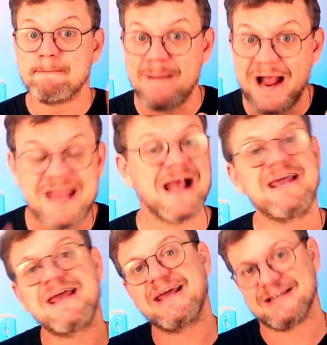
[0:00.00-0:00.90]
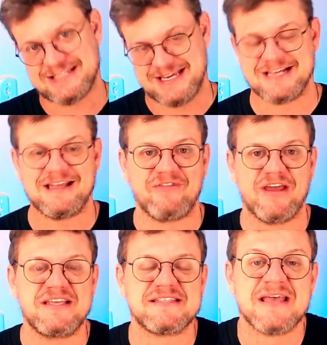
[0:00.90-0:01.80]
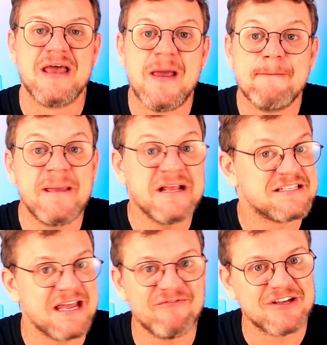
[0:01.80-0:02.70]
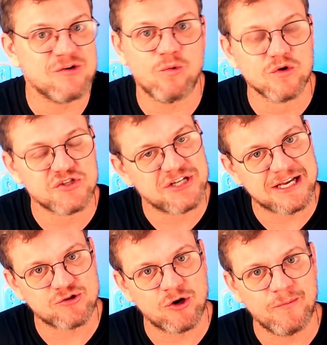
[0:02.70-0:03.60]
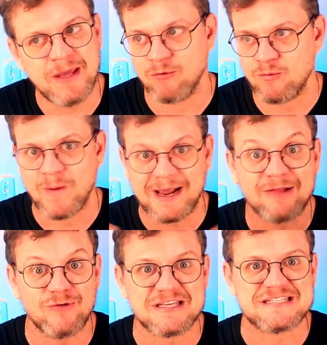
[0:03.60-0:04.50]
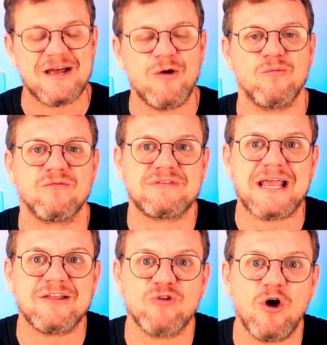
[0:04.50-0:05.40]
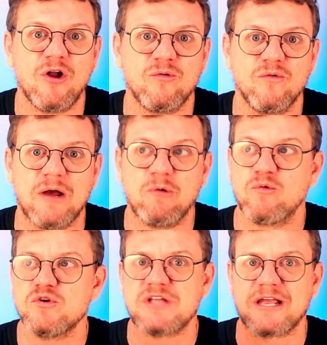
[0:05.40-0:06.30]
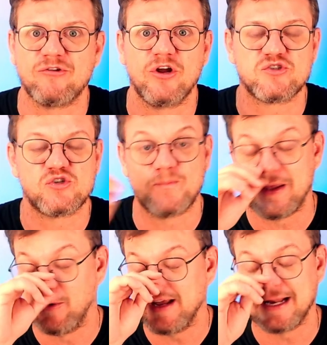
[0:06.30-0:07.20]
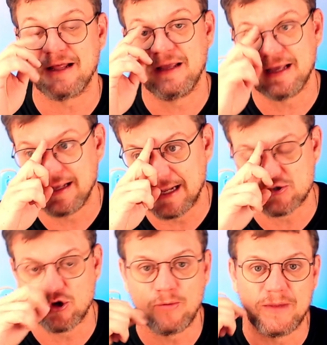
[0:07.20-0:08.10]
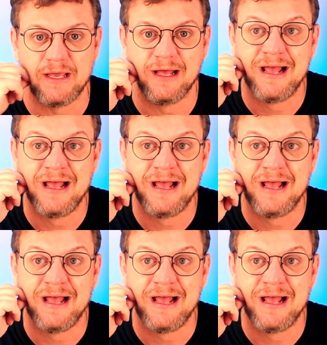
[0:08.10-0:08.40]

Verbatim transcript: E aí, certa vez, pensei em fazer o curso de gastronomia, uma graduação, um tecnólogo, né? um curso tecnológico superior em, gastronomia.